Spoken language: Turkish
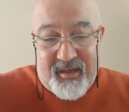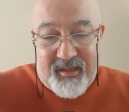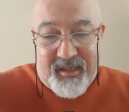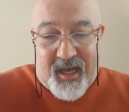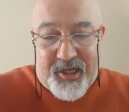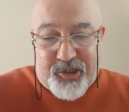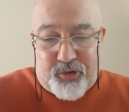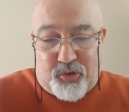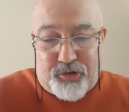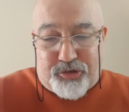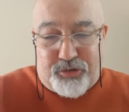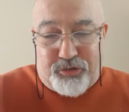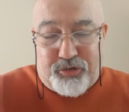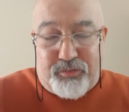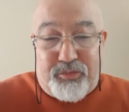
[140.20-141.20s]
Yarışı
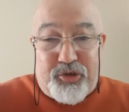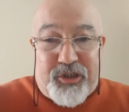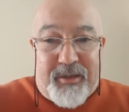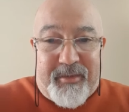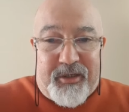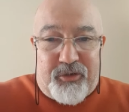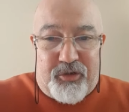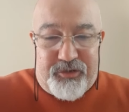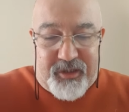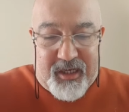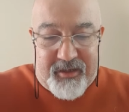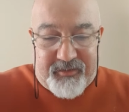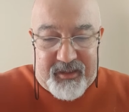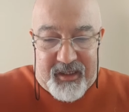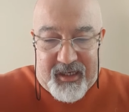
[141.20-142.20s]
koşturduğumuz zaman ön
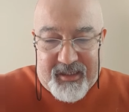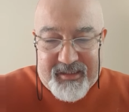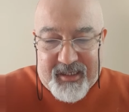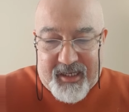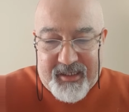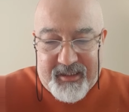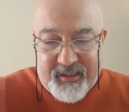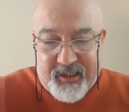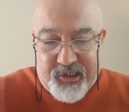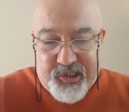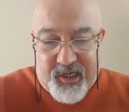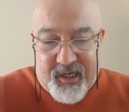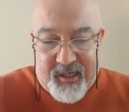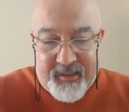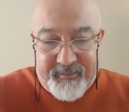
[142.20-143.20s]
tarafta Aysar'ın
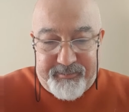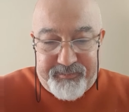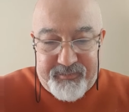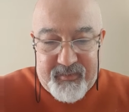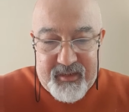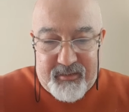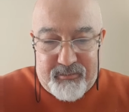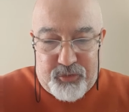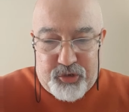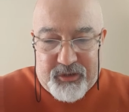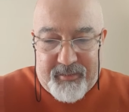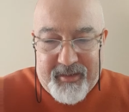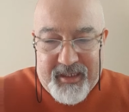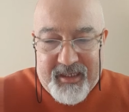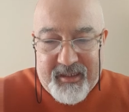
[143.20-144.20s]
gideceği,
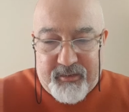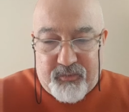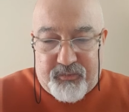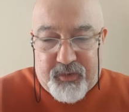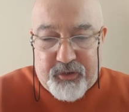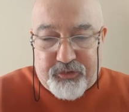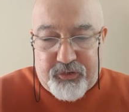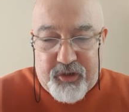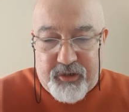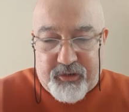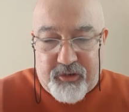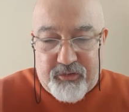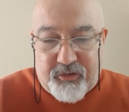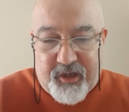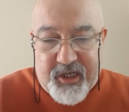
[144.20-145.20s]
muhtemelen
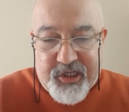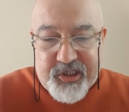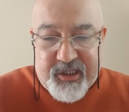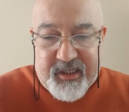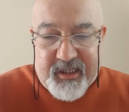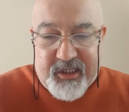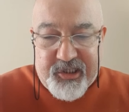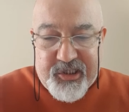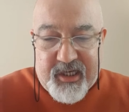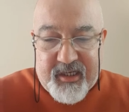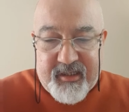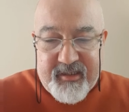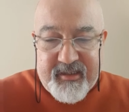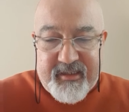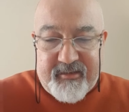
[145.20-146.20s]
Fortunato'nun ona eşlik edeceği,
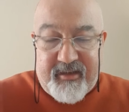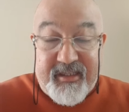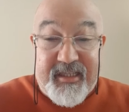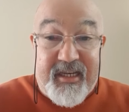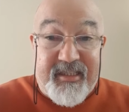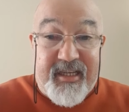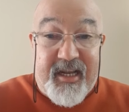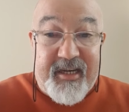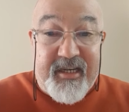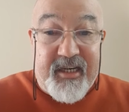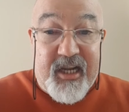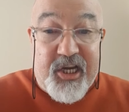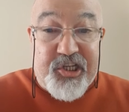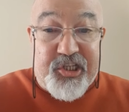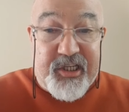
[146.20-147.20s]
hızlı ve serserinin
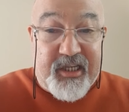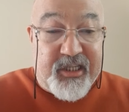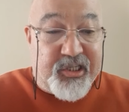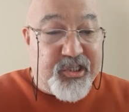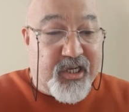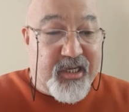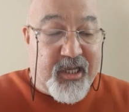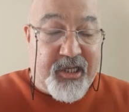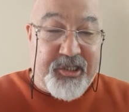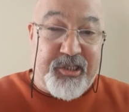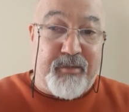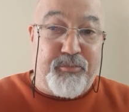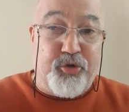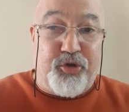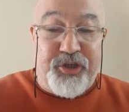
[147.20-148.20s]
eşlik edeceği
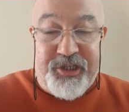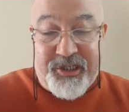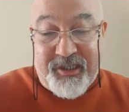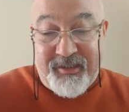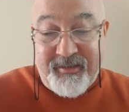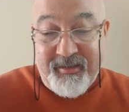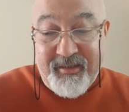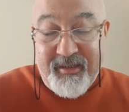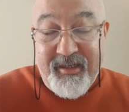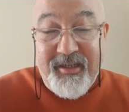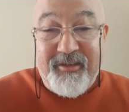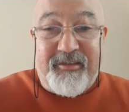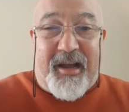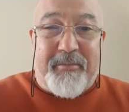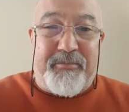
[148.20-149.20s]
yarışta bugün için
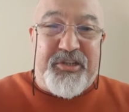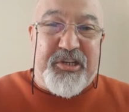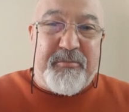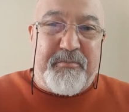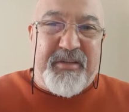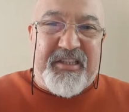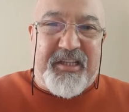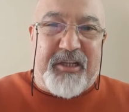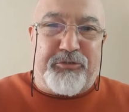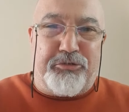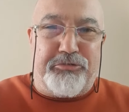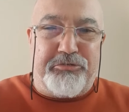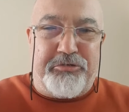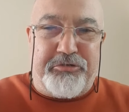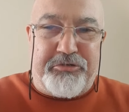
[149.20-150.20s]
tam kim pist atı
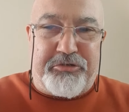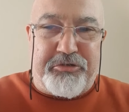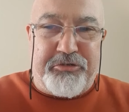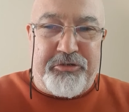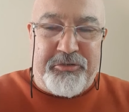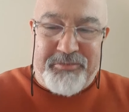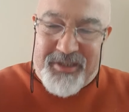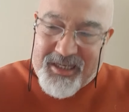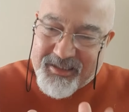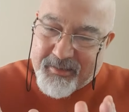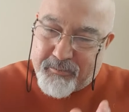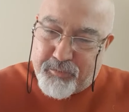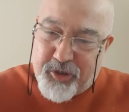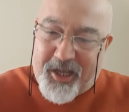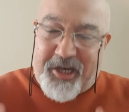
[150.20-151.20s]
olduğunu düşündüğüm
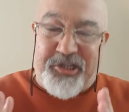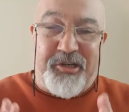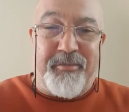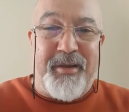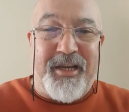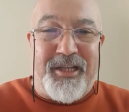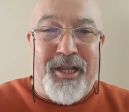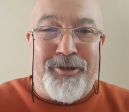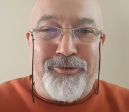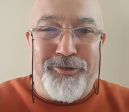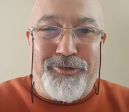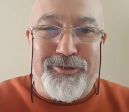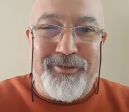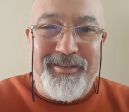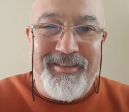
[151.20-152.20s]
zaten bu yarışa
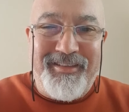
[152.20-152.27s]
bekleniyor.